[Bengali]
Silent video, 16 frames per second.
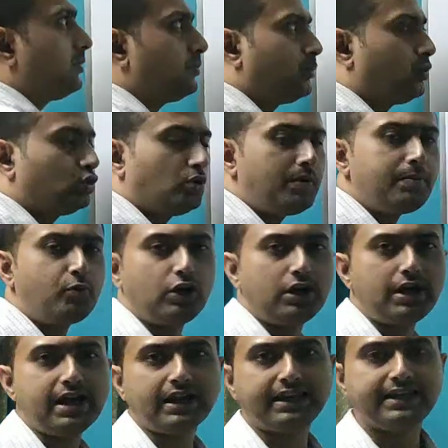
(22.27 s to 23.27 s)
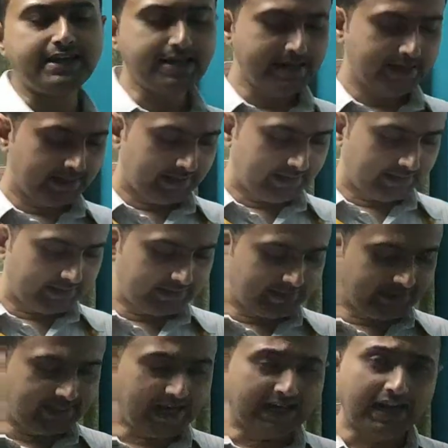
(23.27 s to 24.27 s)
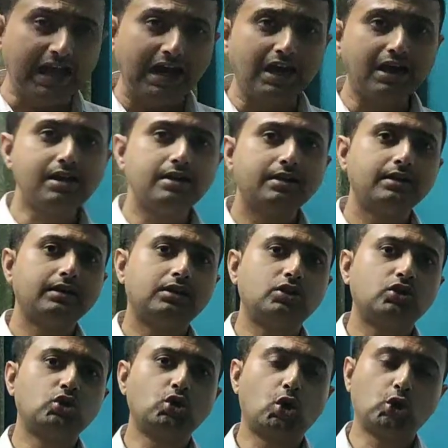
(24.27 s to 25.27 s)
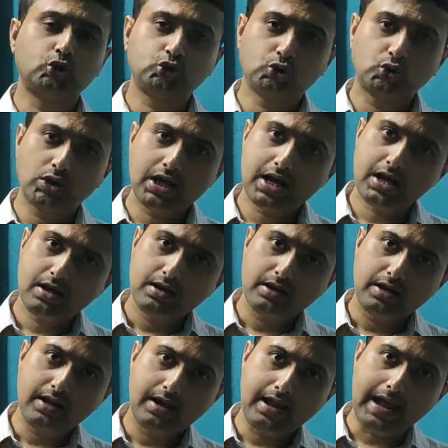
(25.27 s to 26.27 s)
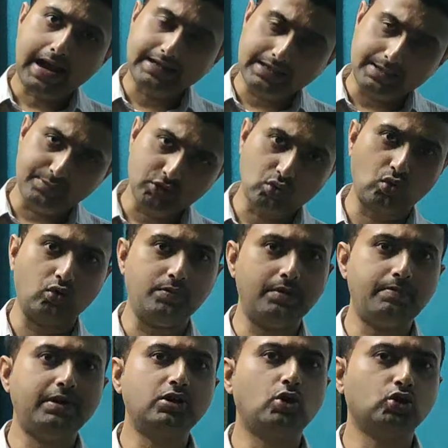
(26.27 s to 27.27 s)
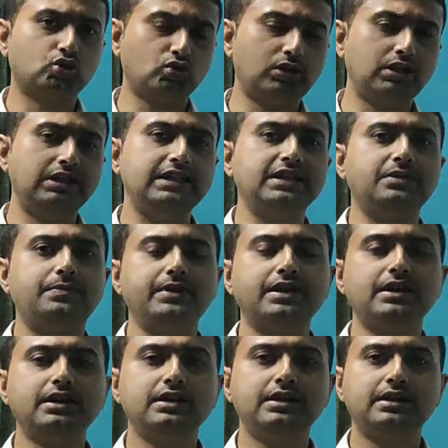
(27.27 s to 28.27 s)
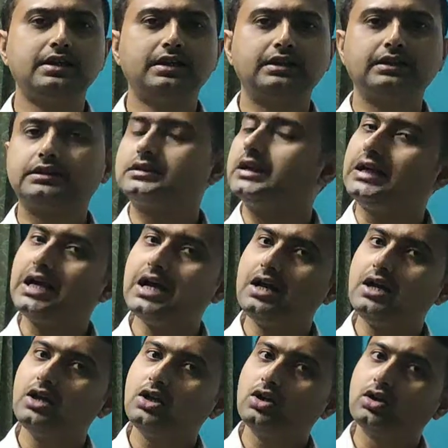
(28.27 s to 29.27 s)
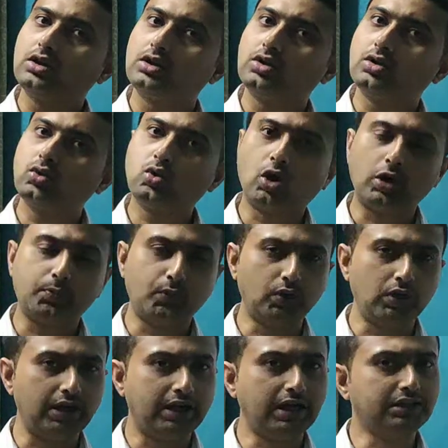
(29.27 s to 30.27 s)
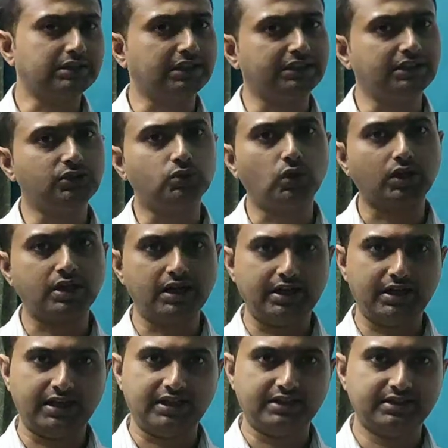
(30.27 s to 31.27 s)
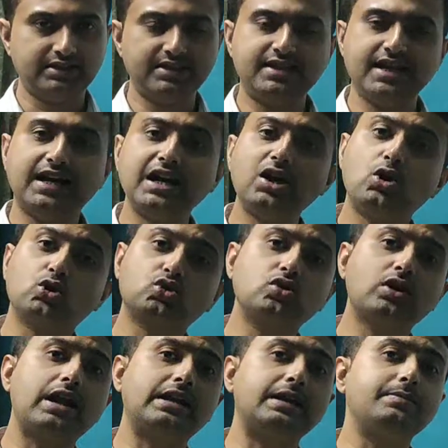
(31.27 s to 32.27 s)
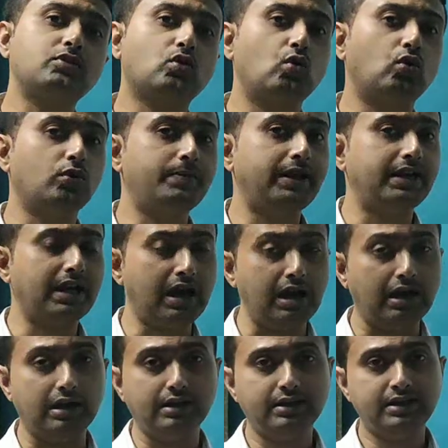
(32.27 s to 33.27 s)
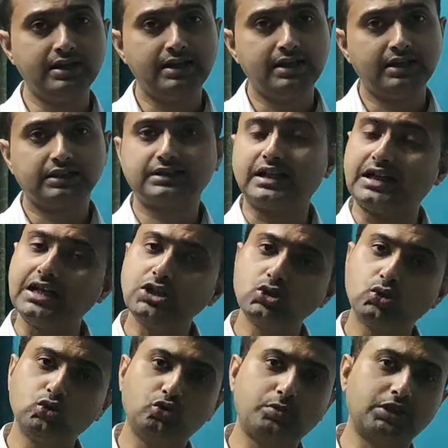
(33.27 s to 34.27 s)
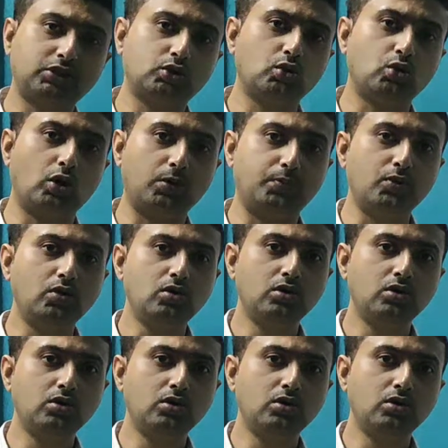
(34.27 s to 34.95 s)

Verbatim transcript: প্রথমে বলে রাখি যারা রচনা অ্যাটেন্ড করবে বা রচনা লিখবে তারা গল্প লেখার তাদের দরকার নেই যারা রচনা অ্যাটেন্ড করবে না তারাই শুধুমাত্র গল্প